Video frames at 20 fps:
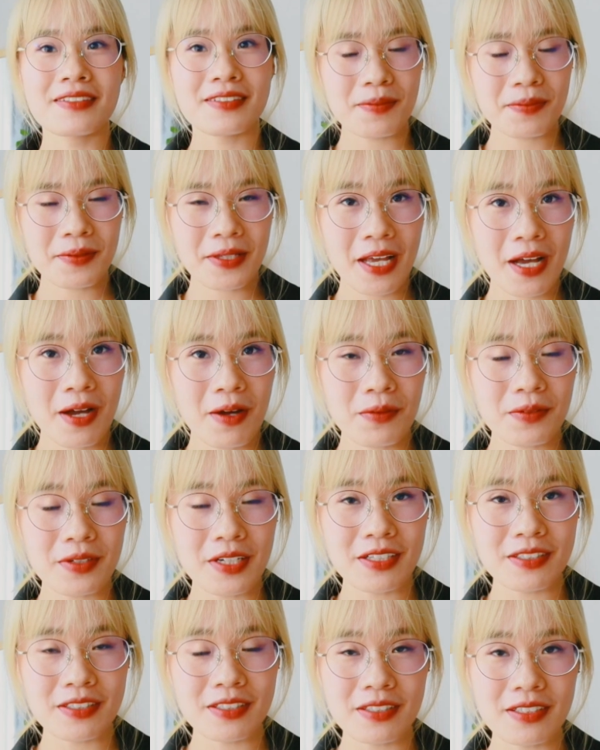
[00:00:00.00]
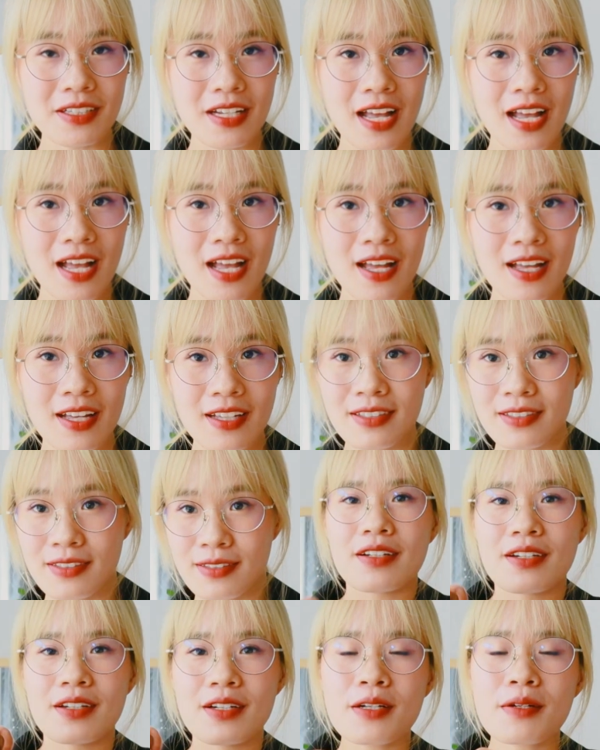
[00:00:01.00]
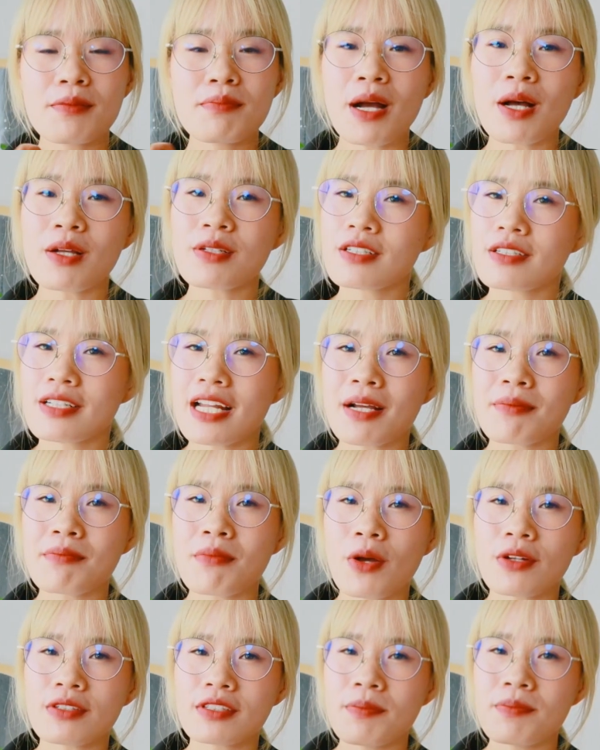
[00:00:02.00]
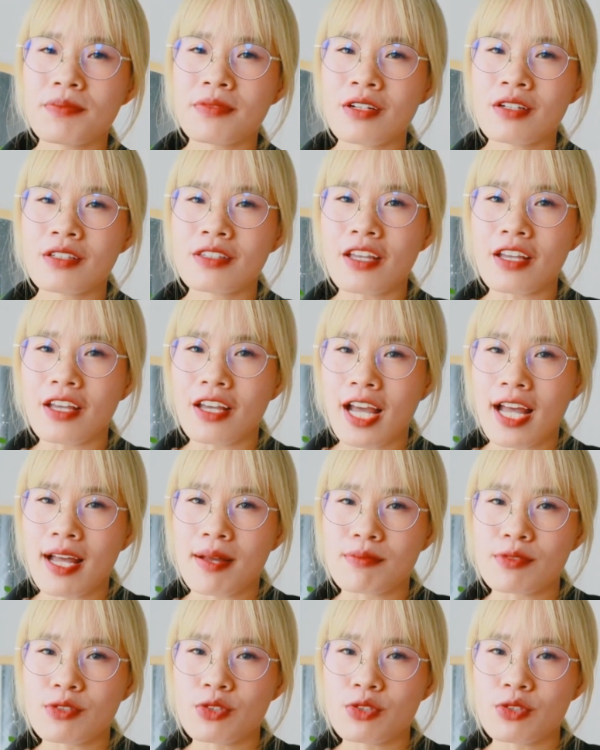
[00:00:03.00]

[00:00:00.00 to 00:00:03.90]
tiếp theo đấy chính là đừng bao giờ đăng mọi tâm tư tình cảm